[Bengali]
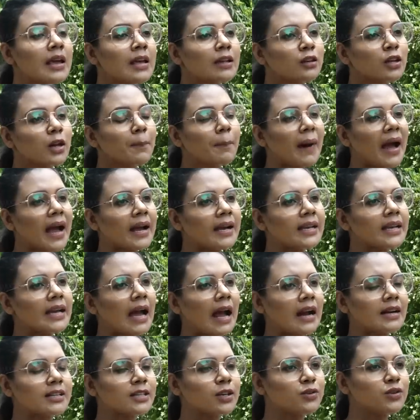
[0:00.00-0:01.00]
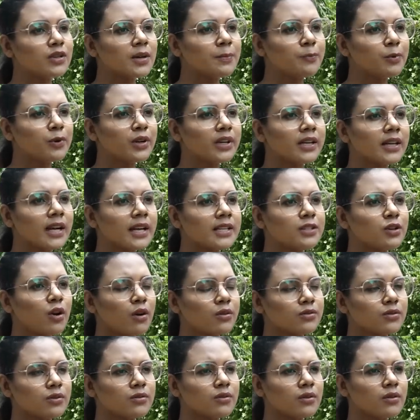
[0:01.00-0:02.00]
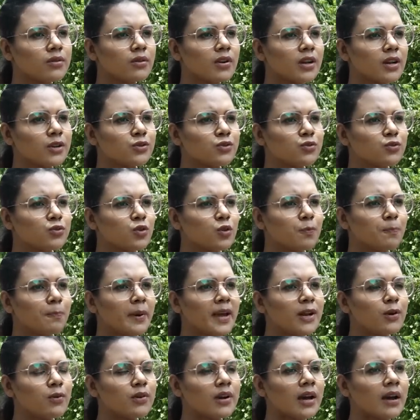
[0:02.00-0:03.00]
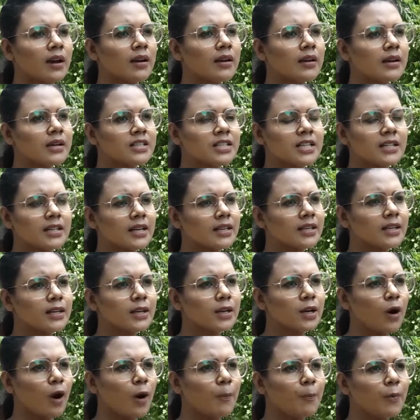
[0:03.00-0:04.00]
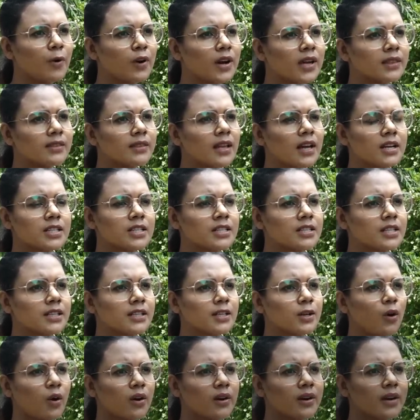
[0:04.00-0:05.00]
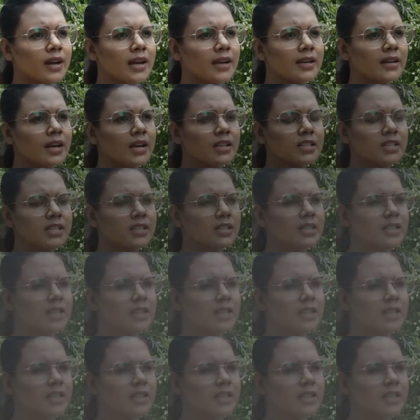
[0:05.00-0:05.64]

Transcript: তাহলে বাকি আঠারোটা পরীক্ষায় যে অংশগ্রহণ করার সুযোগ পেল না সেটা কি অপরাধ না সেটা কি অন্যায় না